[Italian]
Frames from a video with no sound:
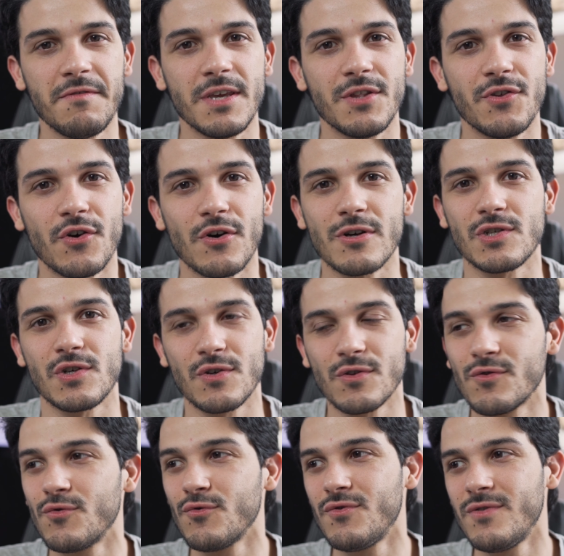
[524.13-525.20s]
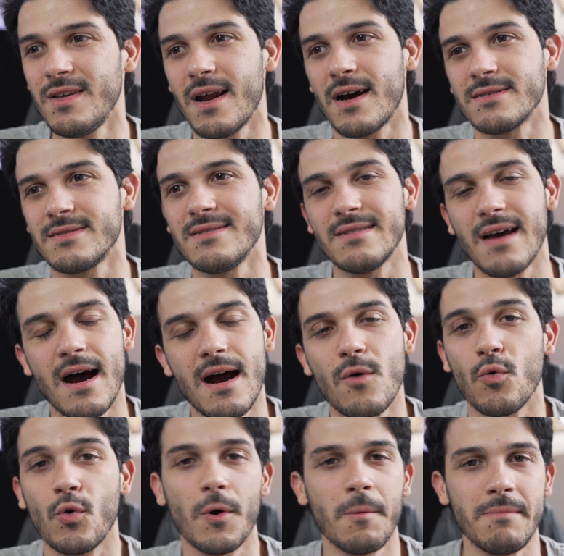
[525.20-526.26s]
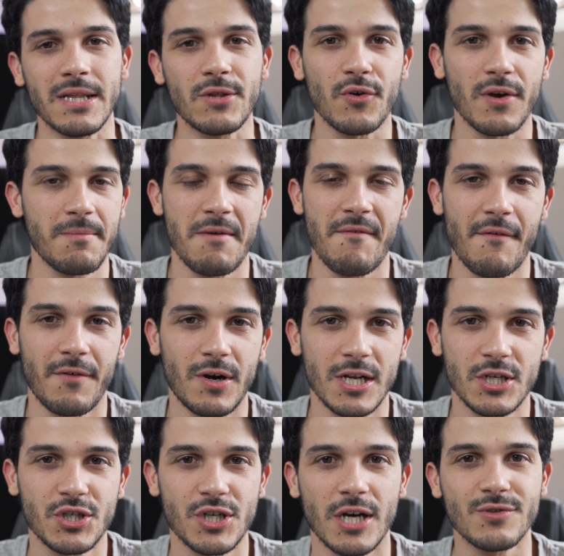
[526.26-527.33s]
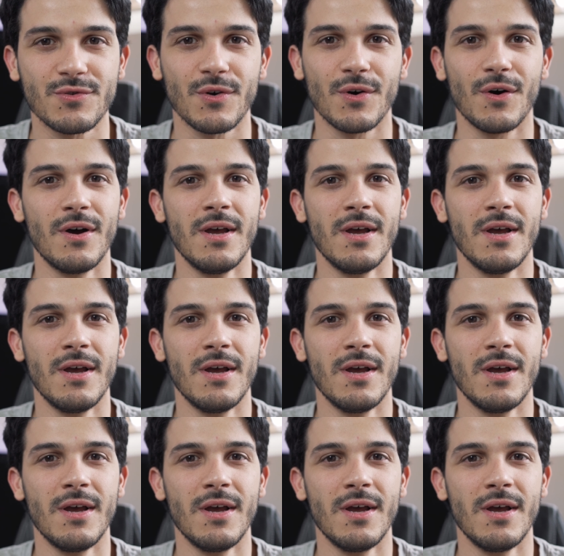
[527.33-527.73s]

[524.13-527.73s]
video sono tutti nati da un commento che mi avevano lasciato,